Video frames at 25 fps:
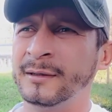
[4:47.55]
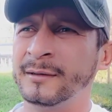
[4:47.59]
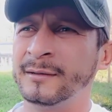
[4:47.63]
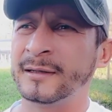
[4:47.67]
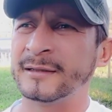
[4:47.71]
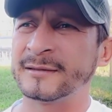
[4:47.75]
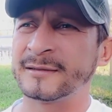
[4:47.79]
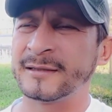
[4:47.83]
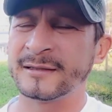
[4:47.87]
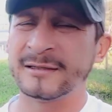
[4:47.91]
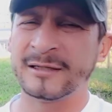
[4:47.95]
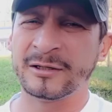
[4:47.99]

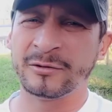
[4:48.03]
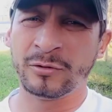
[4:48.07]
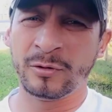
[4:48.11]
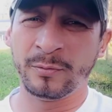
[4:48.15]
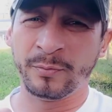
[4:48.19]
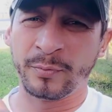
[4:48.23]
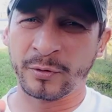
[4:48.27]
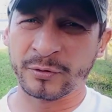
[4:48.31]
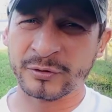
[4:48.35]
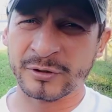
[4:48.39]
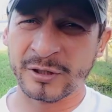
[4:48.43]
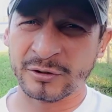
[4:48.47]
que está haciendo el
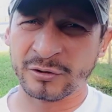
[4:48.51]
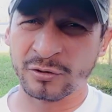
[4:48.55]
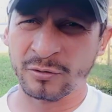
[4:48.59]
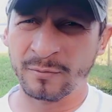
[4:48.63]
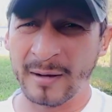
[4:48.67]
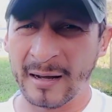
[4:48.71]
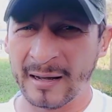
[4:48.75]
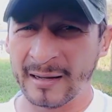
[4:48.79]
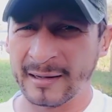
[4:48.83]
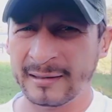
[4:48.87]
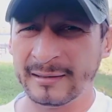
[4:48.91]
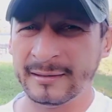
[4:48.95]
proceso
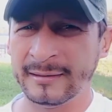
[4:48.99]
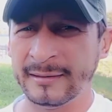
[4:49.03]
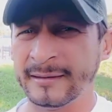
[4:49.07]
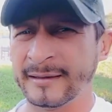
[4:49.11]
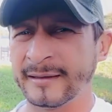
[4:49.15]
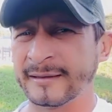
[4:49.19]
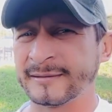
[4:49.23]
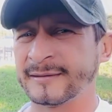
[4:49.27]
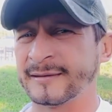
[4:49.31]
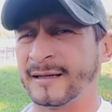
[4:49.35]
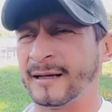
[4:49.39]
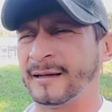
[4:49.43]
mal y
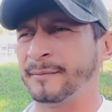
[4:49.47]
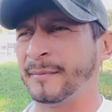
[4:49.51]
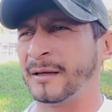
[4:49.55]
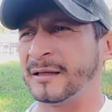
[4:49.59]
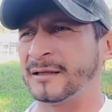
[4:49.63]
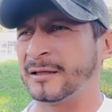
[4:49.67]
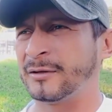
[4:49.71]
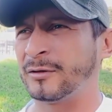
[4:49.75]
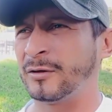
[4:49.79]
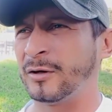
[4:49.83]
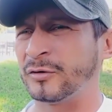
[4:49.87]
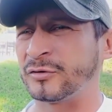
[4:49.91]
que está
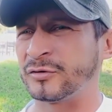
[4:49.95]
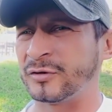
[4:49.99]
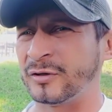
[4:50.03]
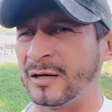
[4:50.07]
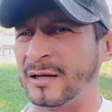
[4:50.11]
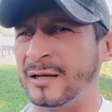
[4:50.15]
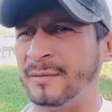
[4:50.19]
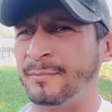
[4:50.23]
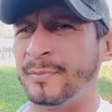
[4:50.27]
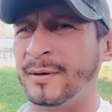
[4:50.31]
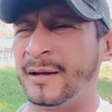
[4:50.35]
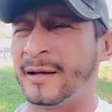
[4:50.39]
metiéndolos en un
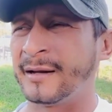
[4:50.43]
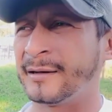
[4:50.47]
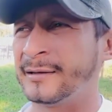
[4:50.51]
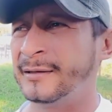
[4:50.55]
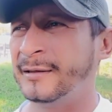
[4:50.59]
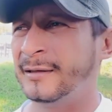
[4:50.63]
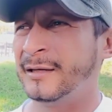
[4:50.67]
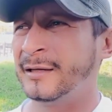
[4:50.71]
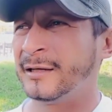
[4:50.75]
ejemplar